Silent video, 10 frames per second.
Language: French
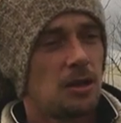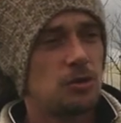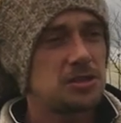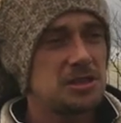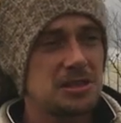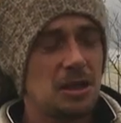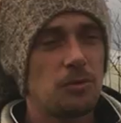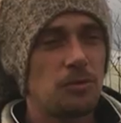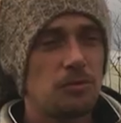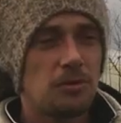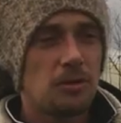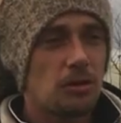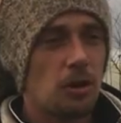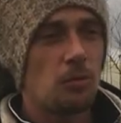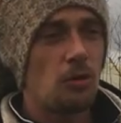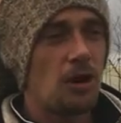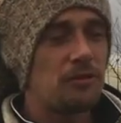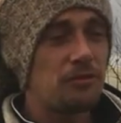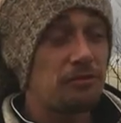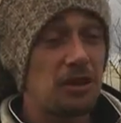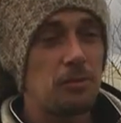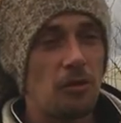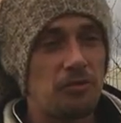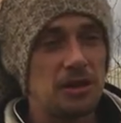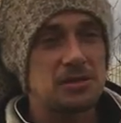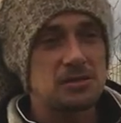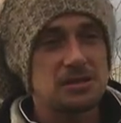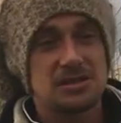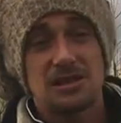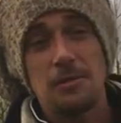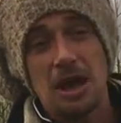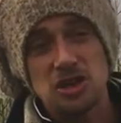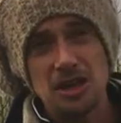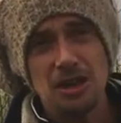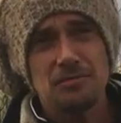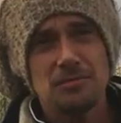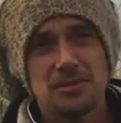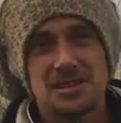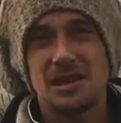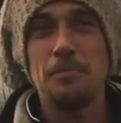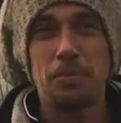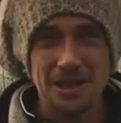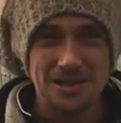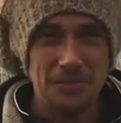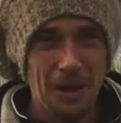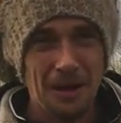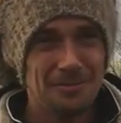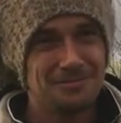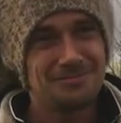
Le système, euh, comme on l'avait fait, ben, en fait, ça marchait, ça me plaisait pas,